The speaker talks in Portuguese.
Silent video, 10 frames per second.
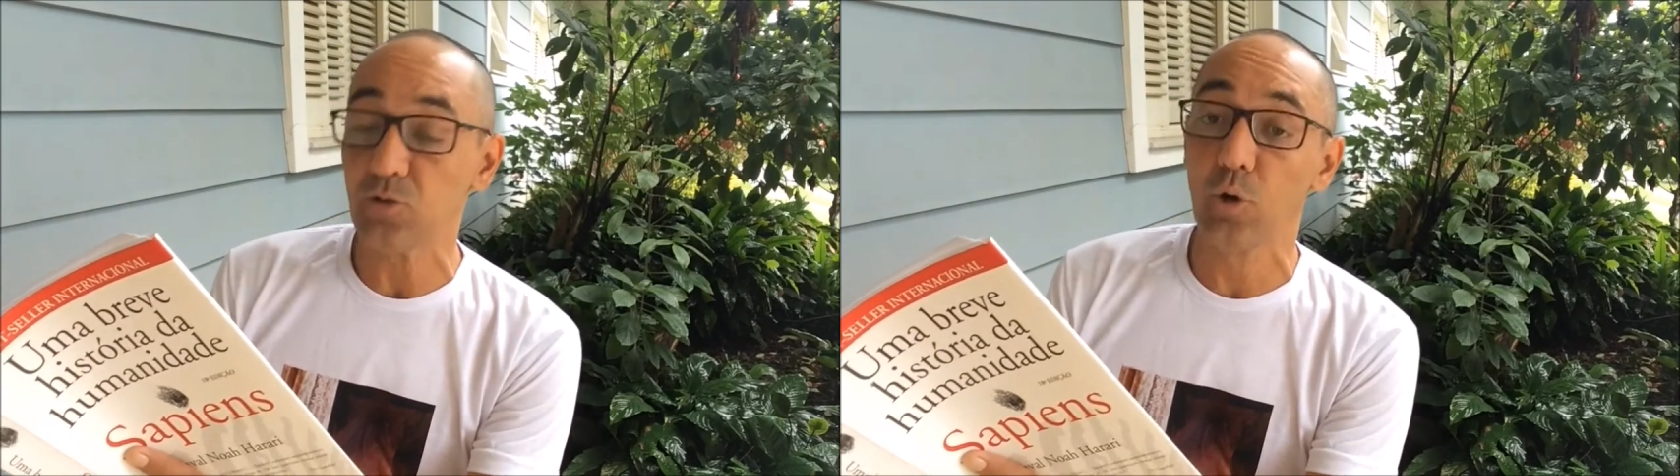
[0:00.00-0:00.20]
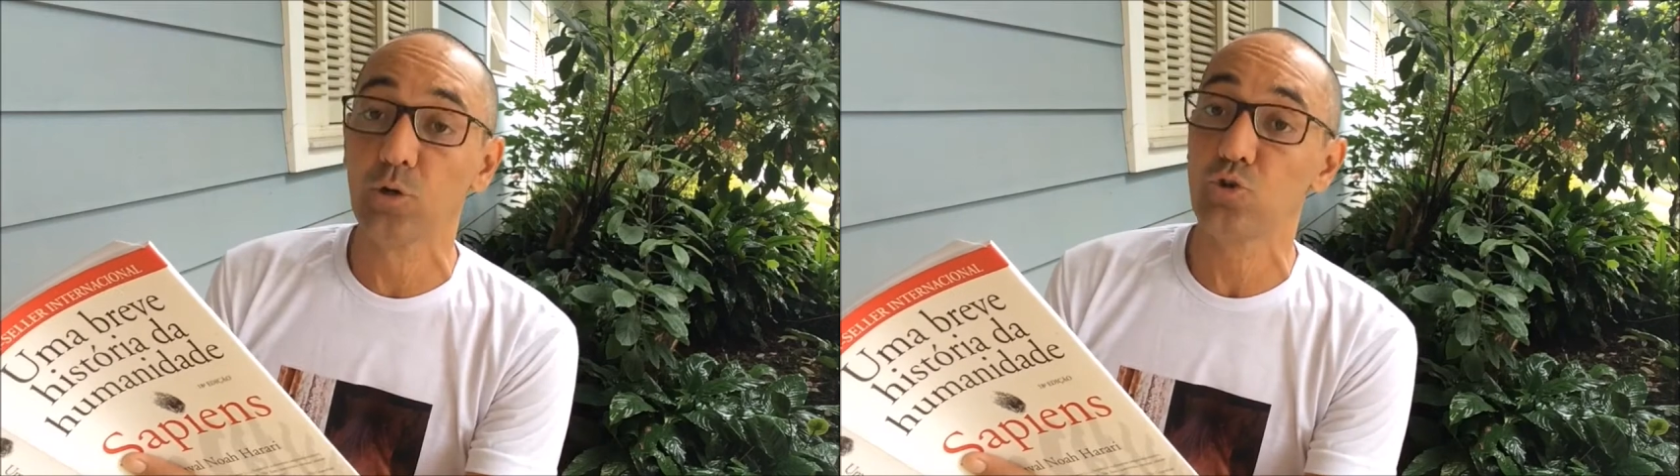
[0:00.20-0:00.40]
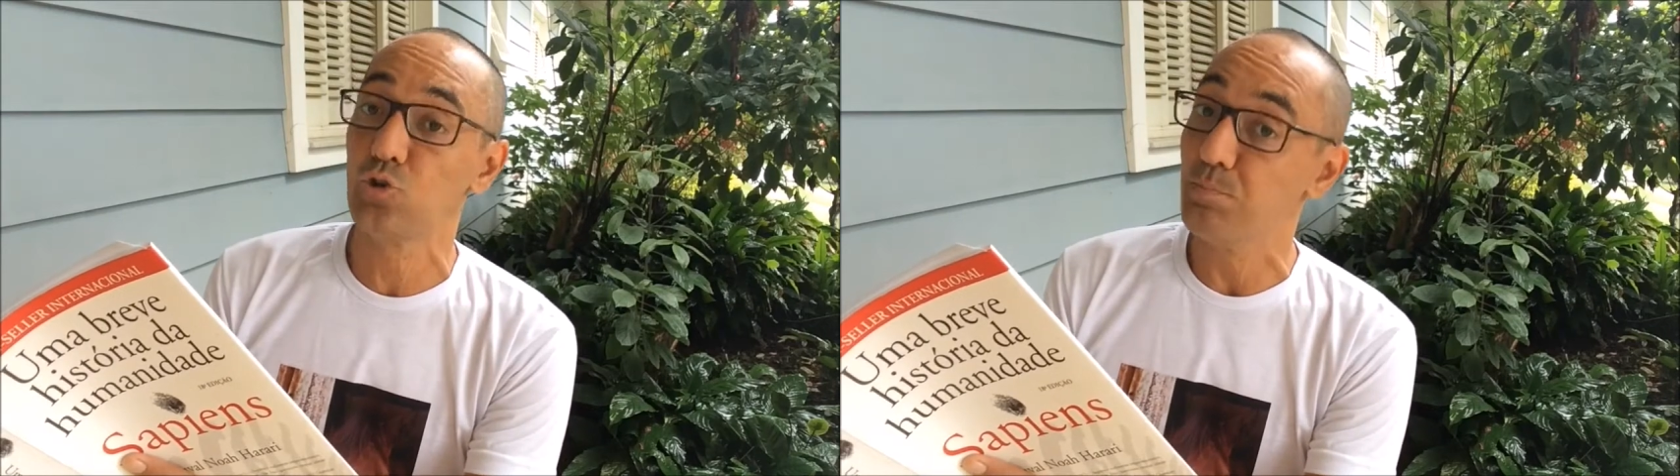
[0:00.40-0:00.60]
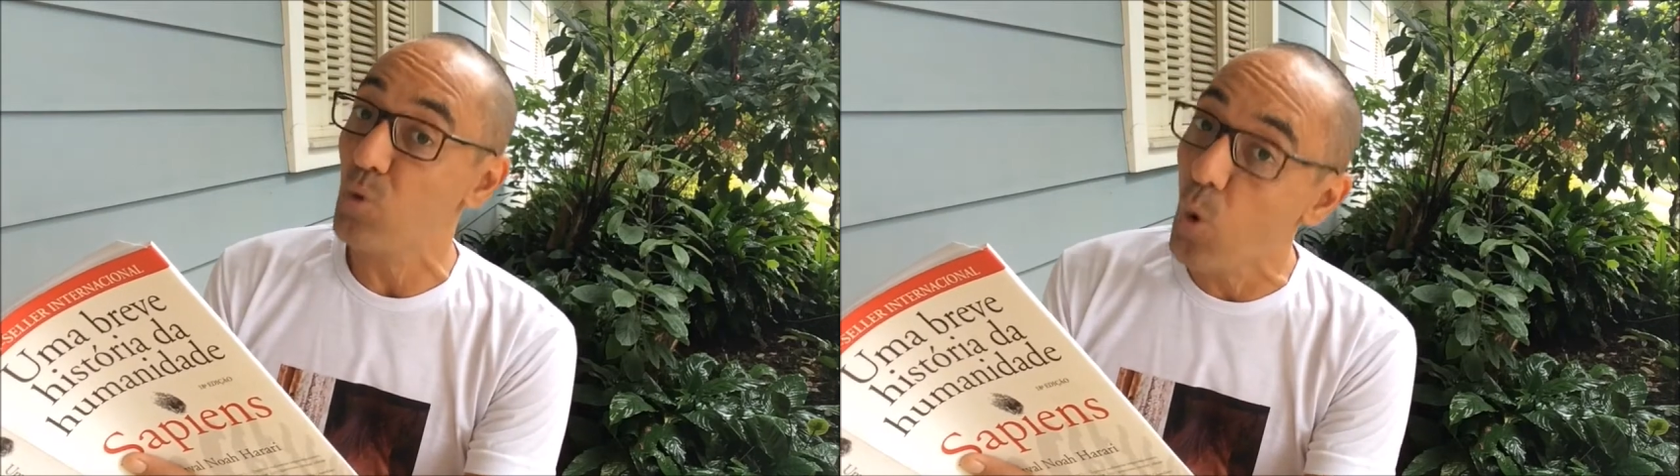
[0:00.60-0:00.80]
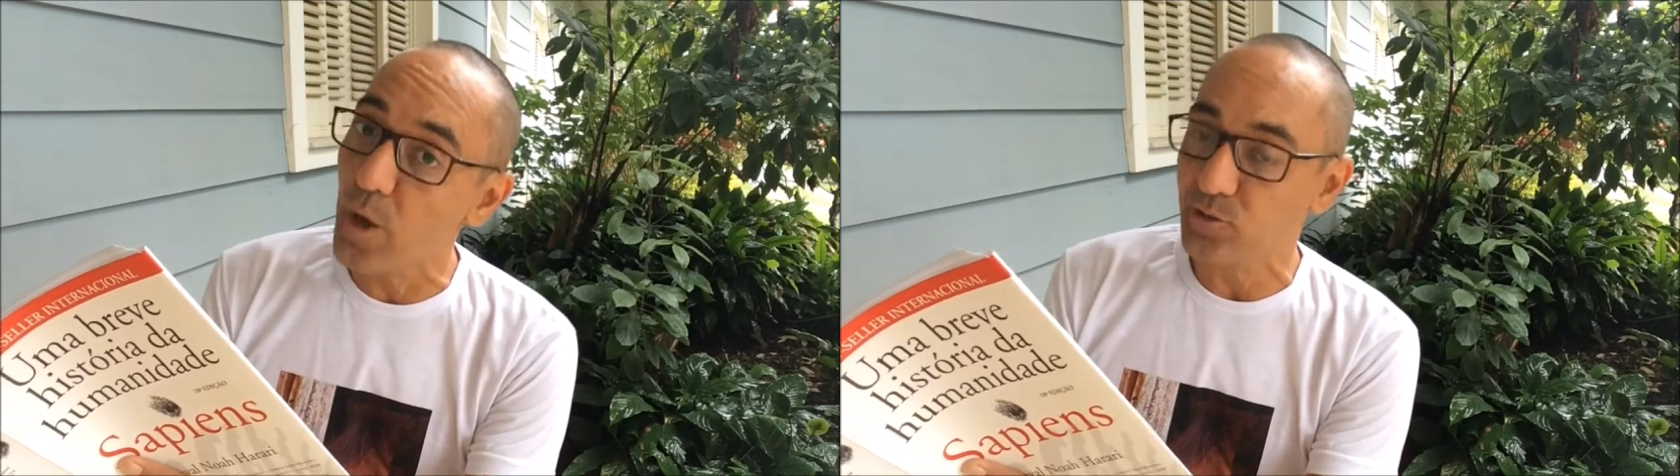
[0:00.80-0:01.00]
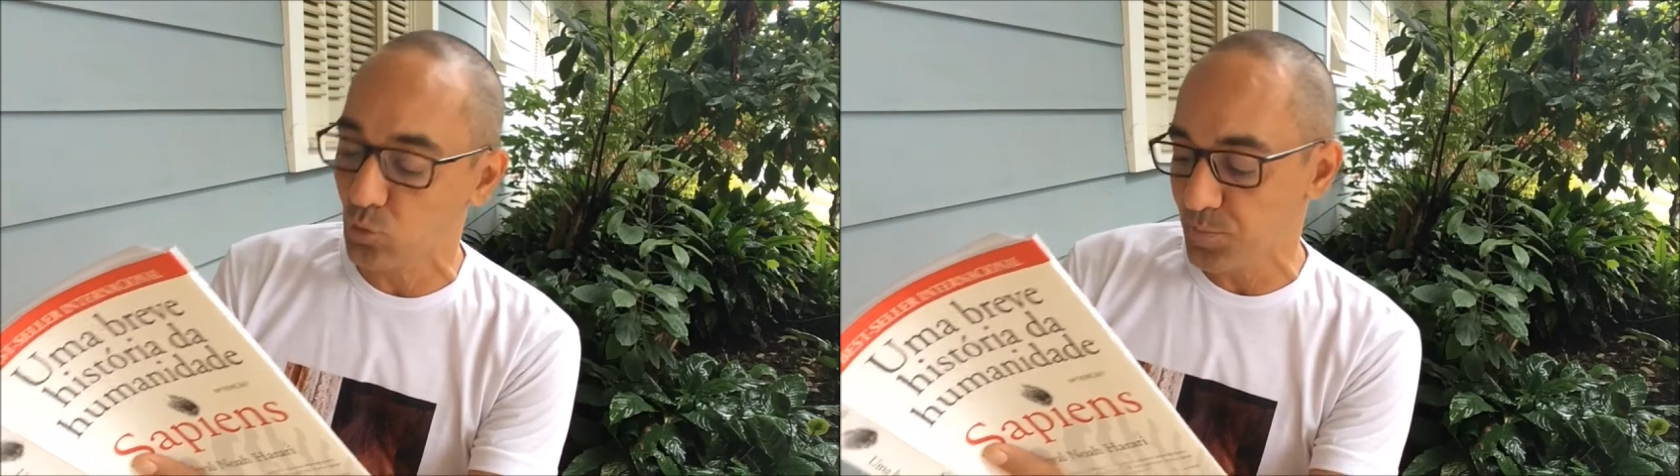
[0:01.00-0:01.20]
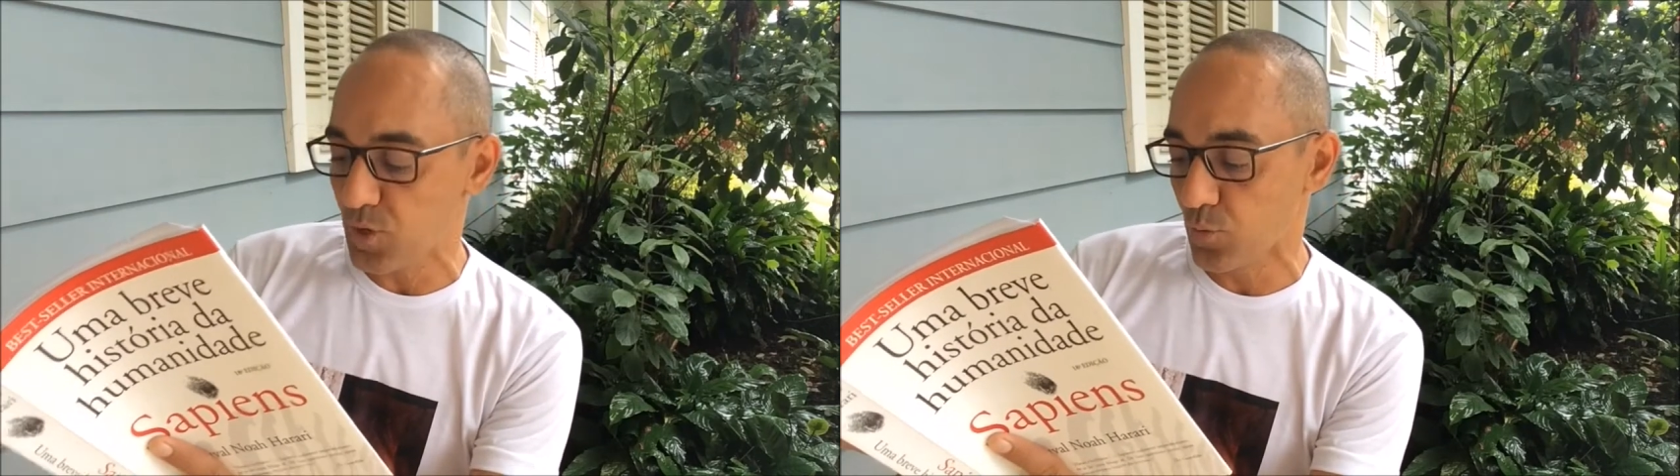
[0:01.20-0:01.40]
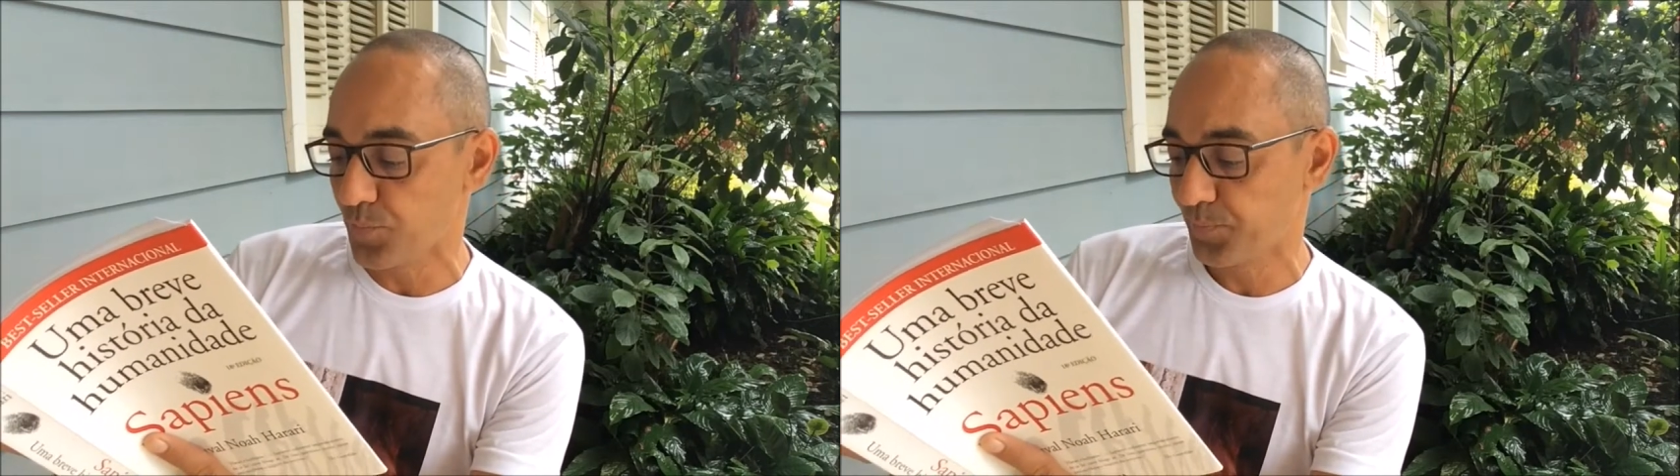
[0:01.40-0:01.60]
torno de
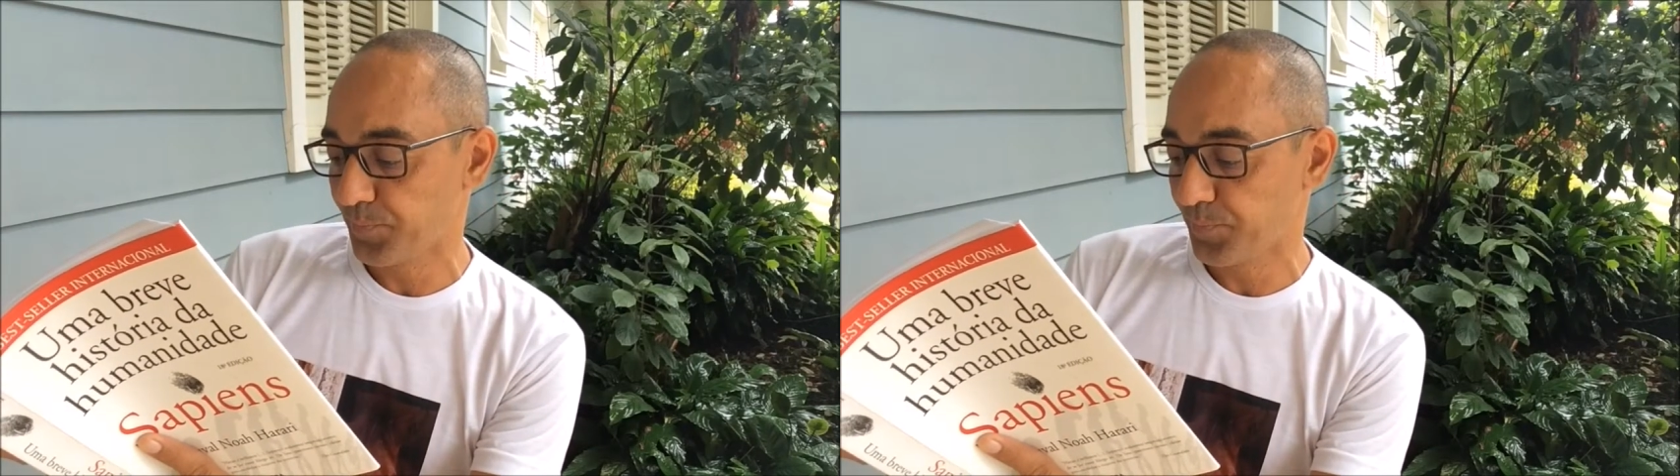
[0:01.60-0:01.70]
8.000.